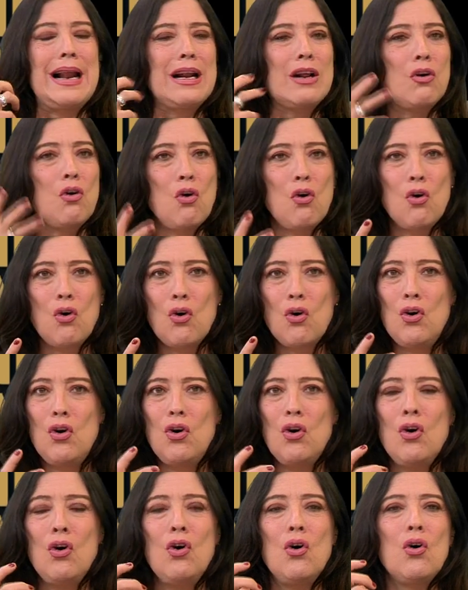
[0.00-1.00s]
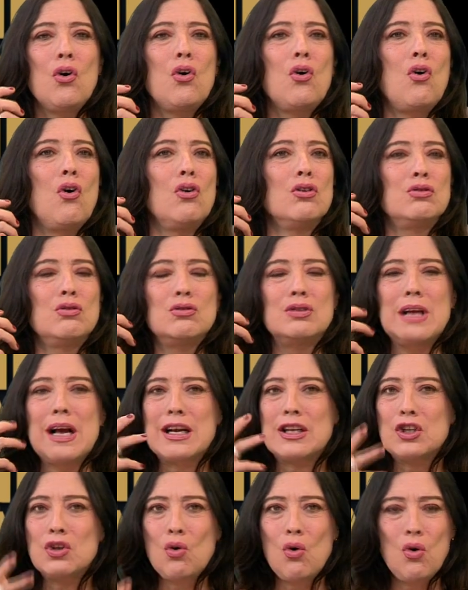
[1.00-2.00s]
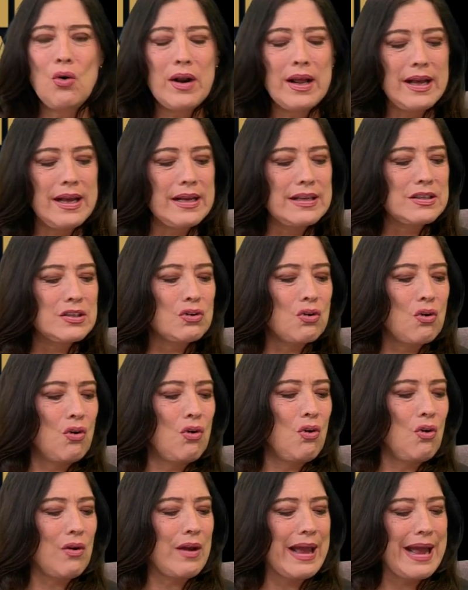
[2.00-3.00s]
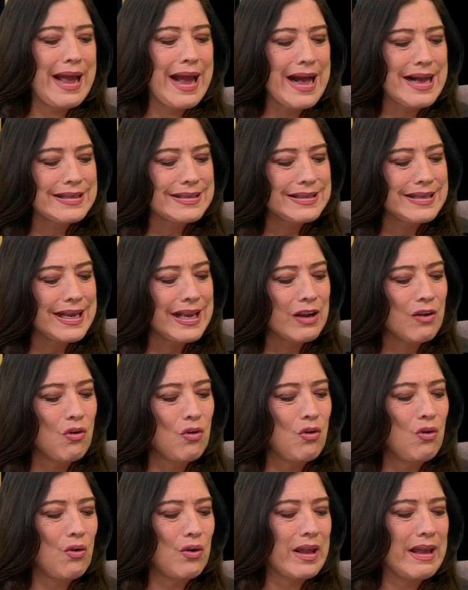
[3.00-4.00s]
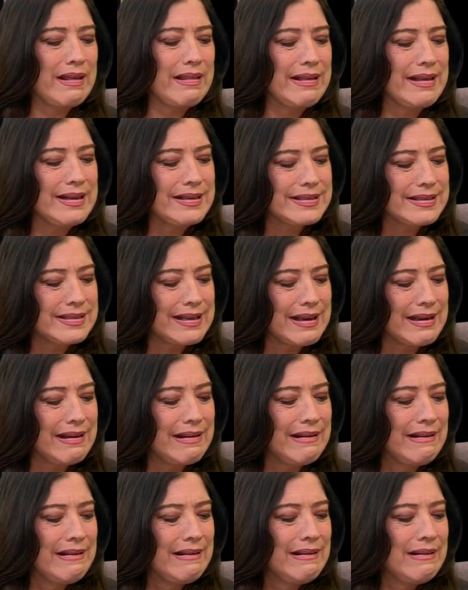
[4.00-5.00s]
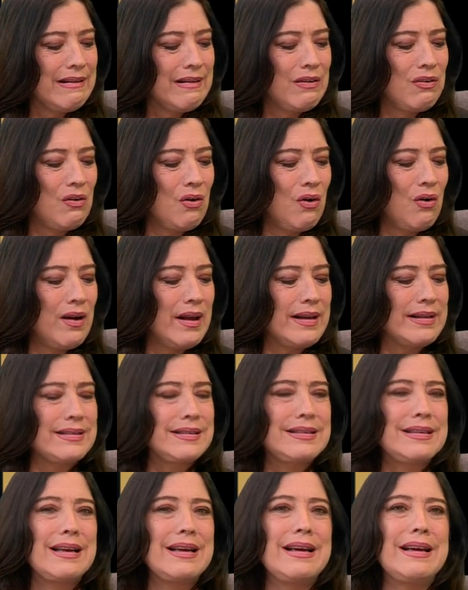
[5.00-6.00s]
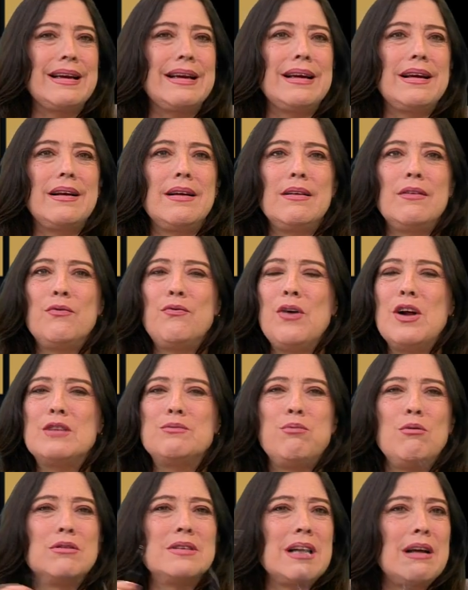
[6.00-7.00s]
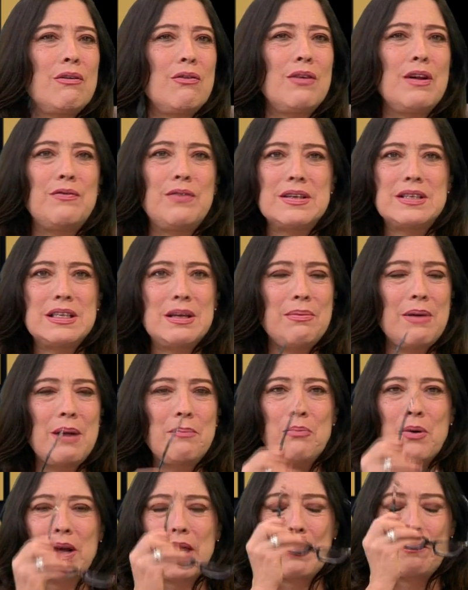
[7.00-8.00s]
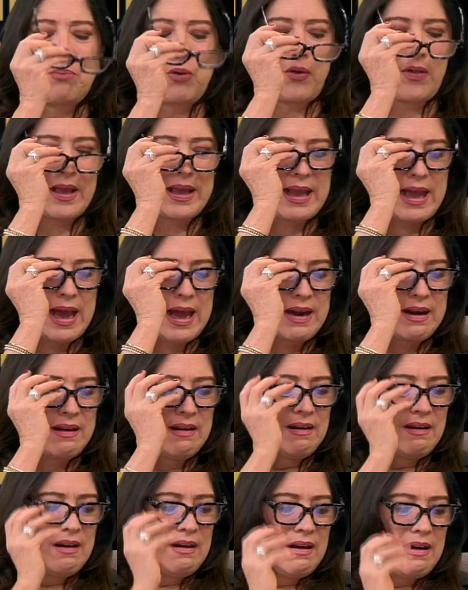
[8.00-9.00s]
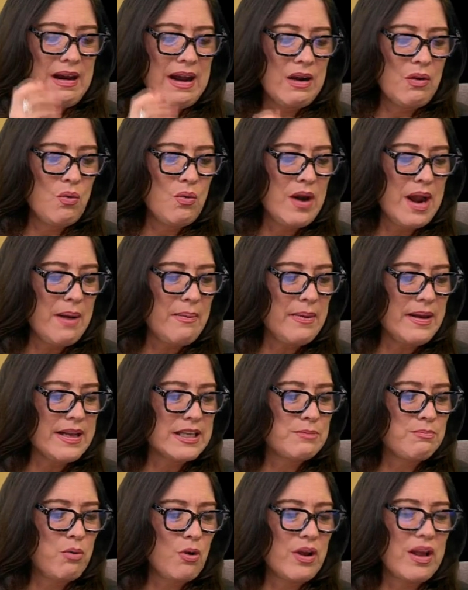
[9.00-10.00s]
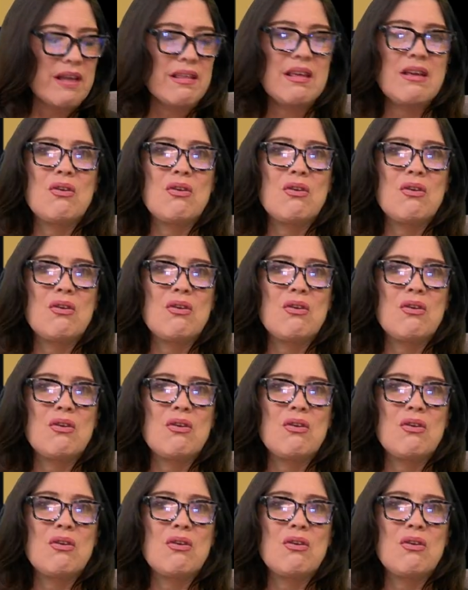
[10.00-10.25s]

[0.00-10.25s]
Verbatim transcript: alcohol, con sus actores, con lo que hace, con lo que dice. ¿no? Este, fue expulsado del festival, por ejemplo, de Cannes alguna vez porque